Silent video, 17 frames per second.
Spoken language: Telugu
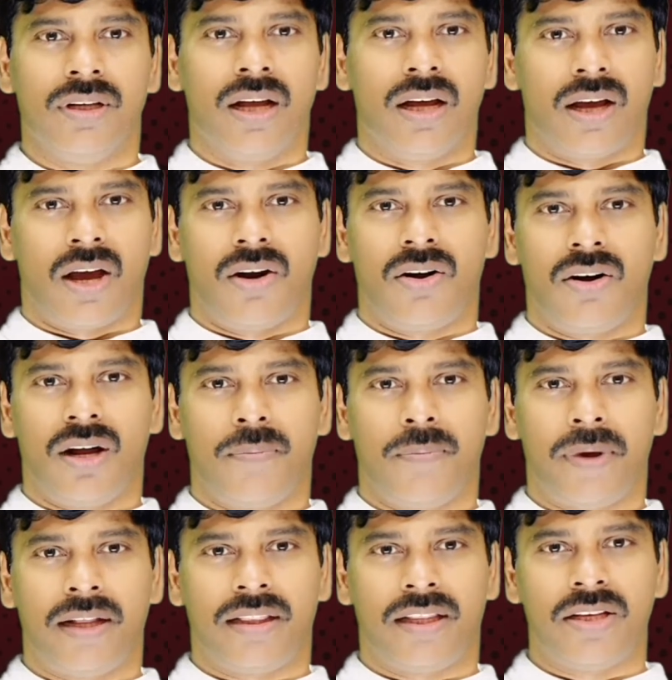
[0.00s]

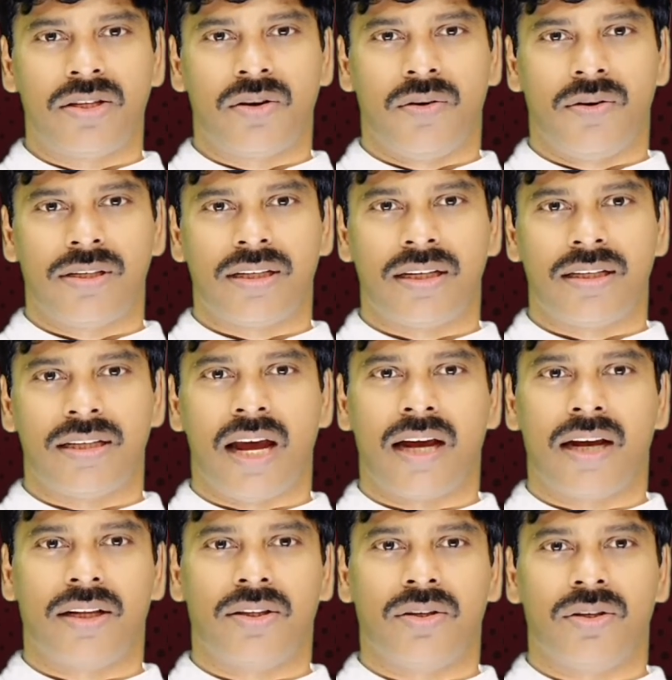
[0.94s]
కరోనాపై తీసుకోవాల్సిన
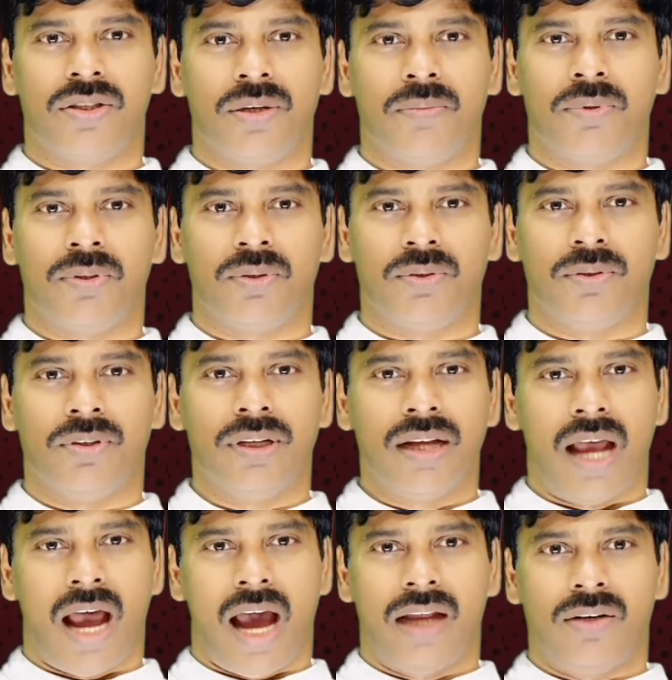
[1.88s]
జాగ్రత్తలు చెబుతూ
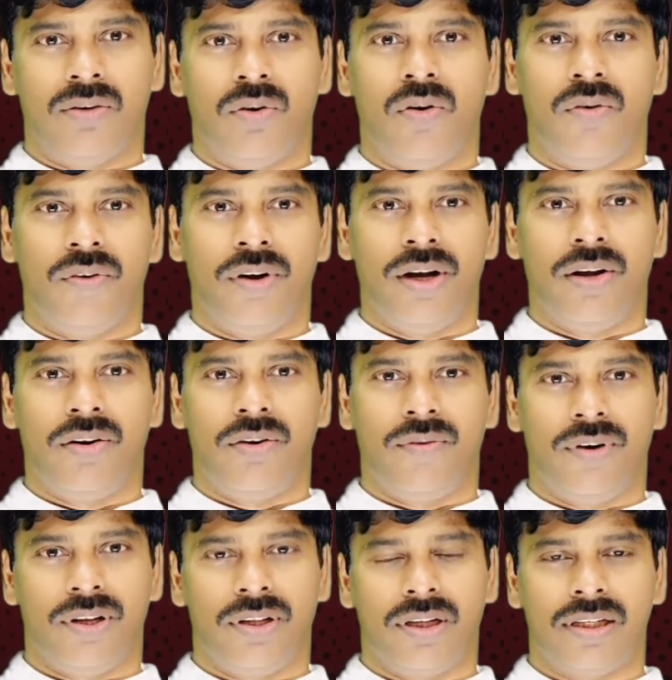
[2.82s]
ఆయన ఓ వీడియోను
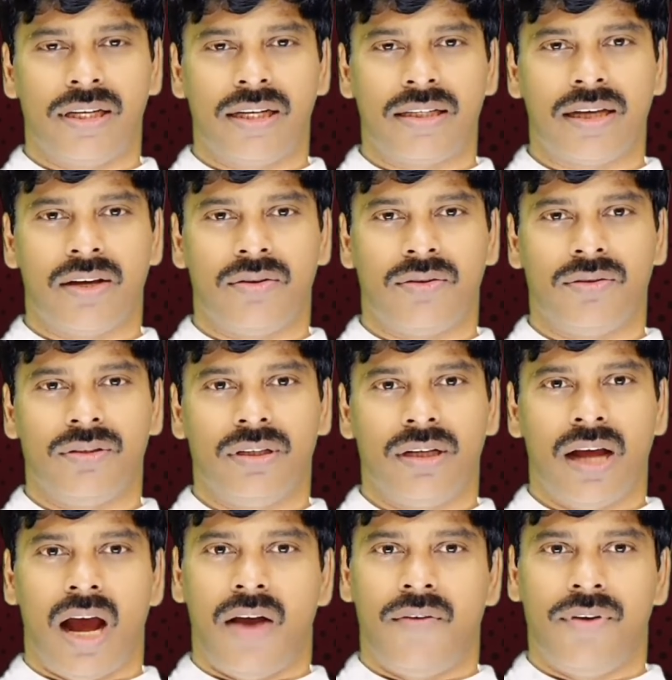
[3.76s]
విడుదల చేశారు
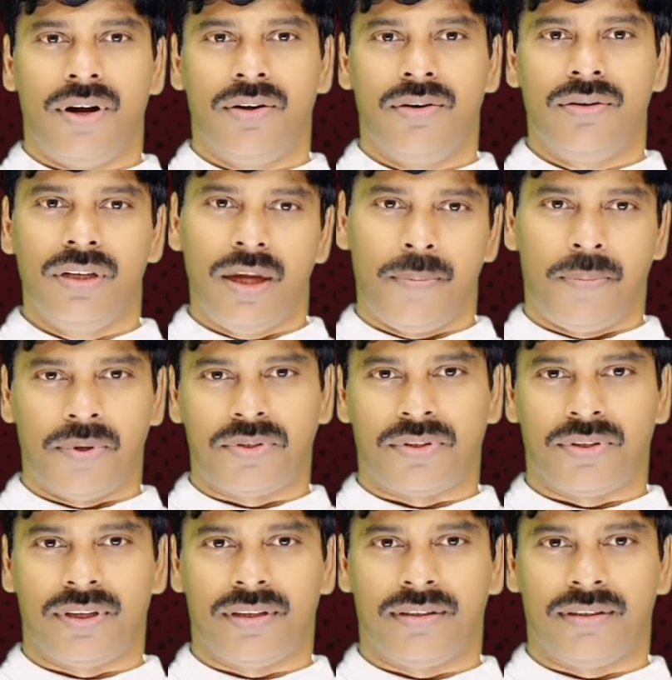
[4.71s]
ఆ వీడియో ఇప్పుడు చూద్దాం